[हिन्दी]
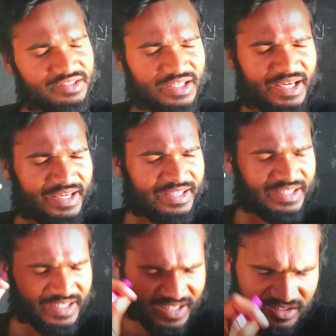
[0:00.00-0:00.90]
ये
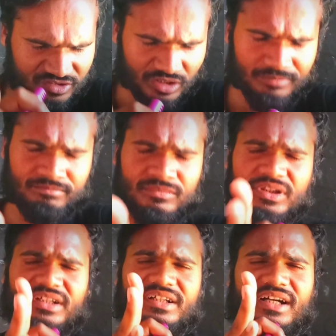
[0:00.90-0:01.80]
एकदम
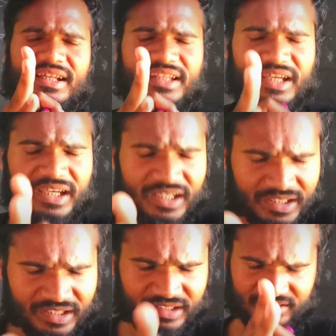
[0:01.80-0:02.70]
गधे
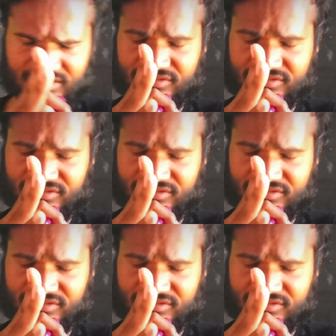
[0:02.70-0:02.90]
की